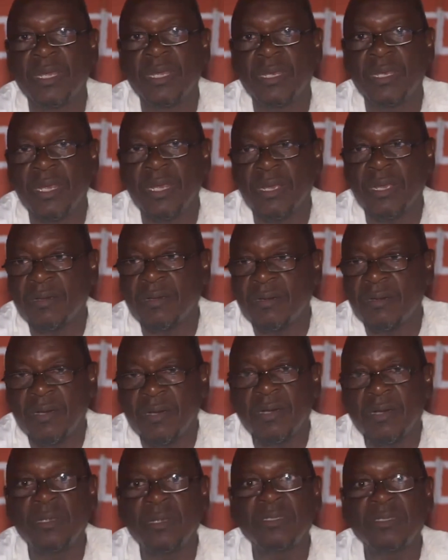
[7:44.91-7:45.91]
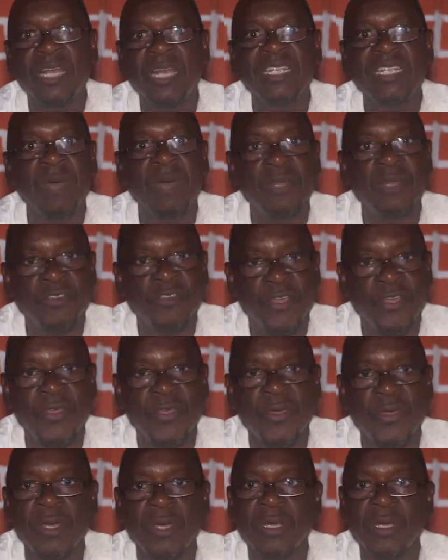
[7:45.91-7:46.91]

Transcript: les grands animateurs